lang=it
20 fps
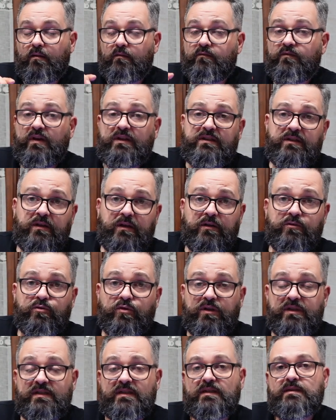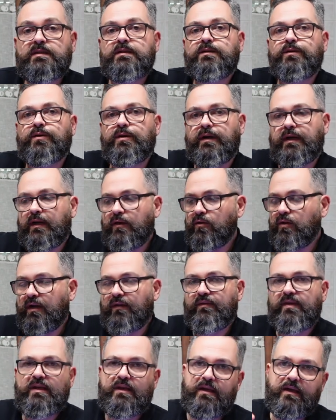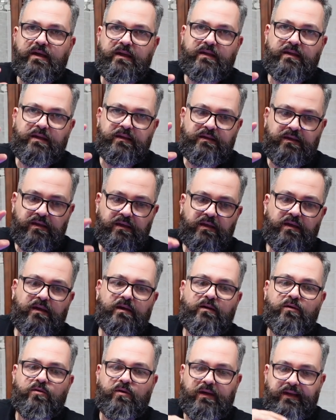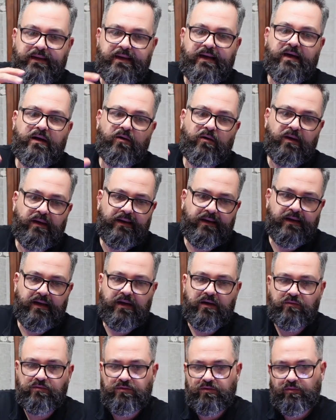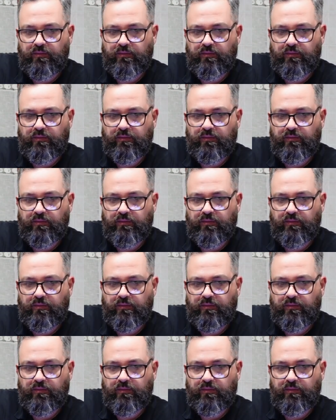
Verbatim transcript: Fatta l'autorizzazione, allora vi chiede di collegarlo all'account,